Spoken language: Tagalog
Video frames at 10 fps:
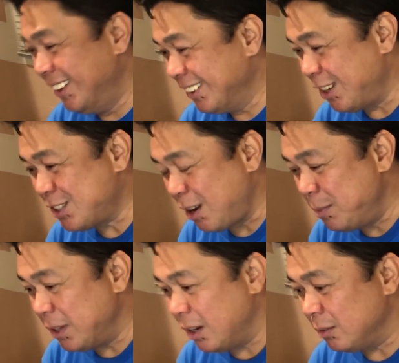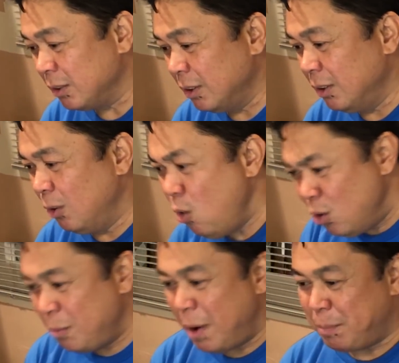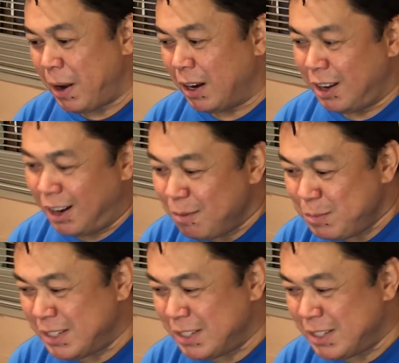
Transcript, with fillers: Tapos sabi niya, oo naman pa, kaya alam,